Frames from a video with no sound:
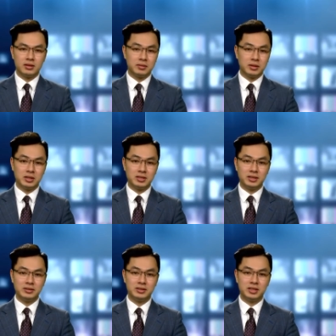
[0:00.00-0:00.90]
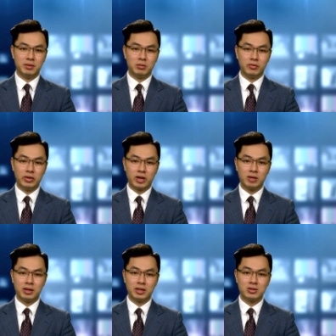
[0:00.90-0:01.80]
Tiếp theo chương trình, xin mời quý vị và
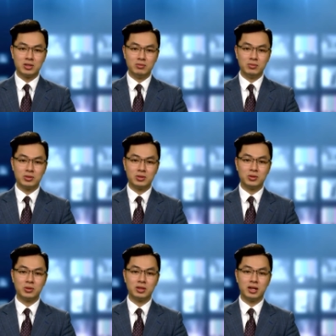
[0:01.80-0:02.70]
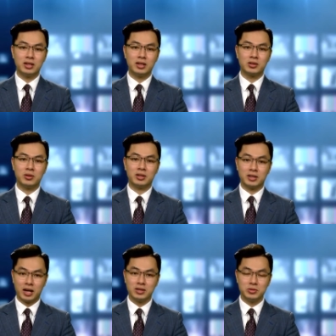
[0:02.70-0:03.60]
các bạn theo dõi một số thông tin an ninh an
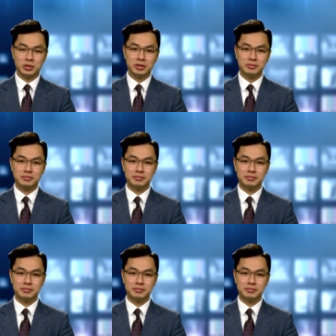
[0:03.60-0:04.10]
toàn đáng chú ý.